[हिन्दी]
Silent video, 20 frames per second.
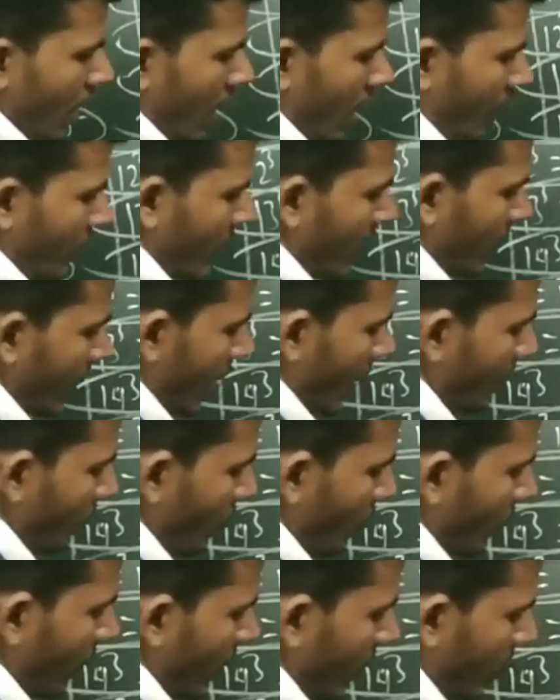और एक
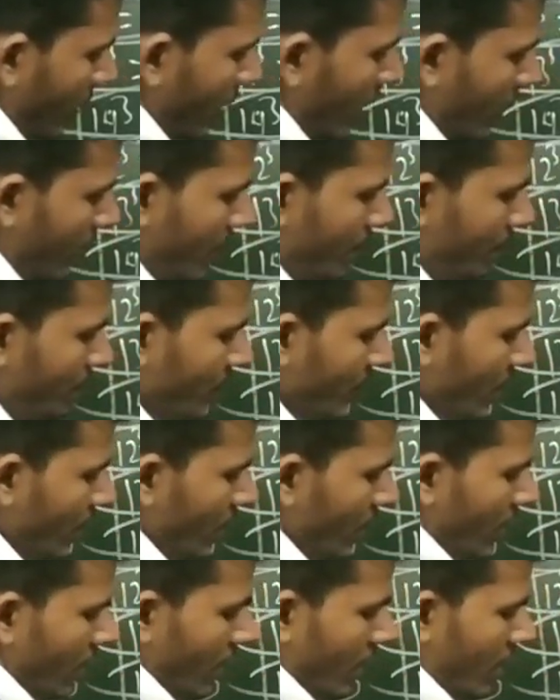आपको करना है
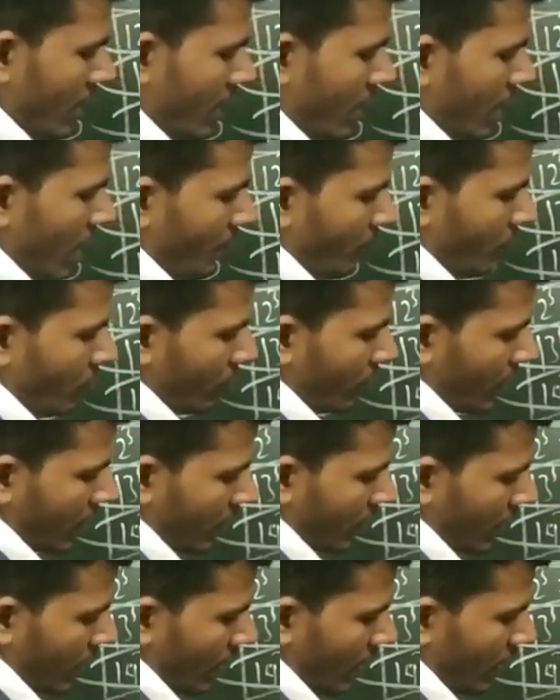एक आपको
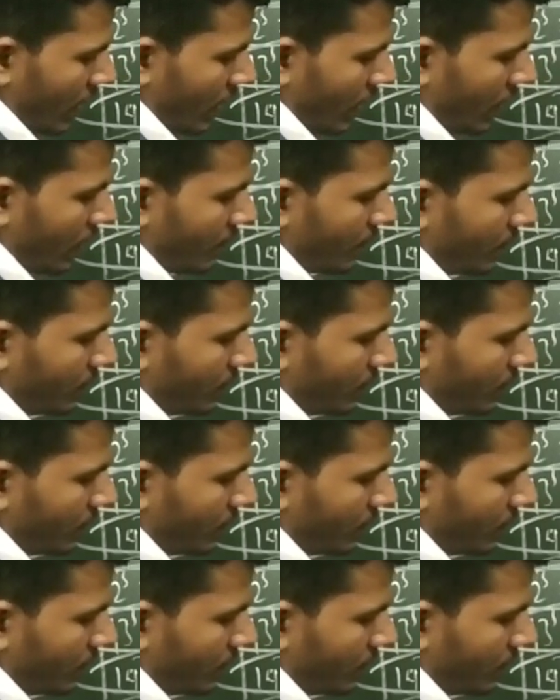करना है